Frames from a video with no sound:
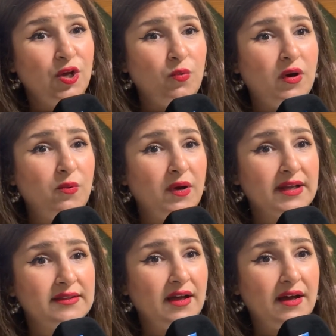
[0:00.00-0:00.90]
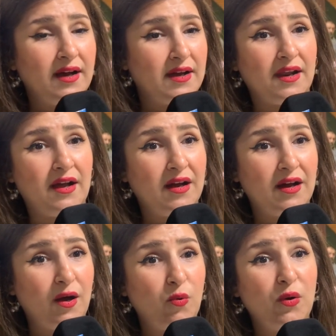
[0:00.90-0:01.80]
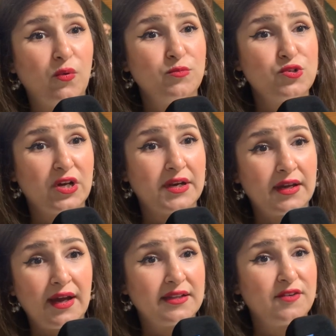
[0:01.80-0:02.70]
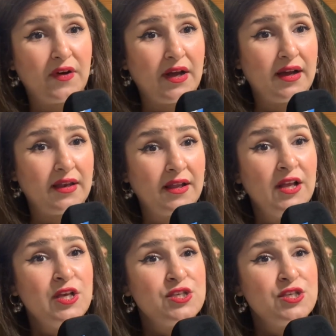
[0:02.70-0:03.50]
وهو إعطاء آرائها وهو هو المشاركات الفعالة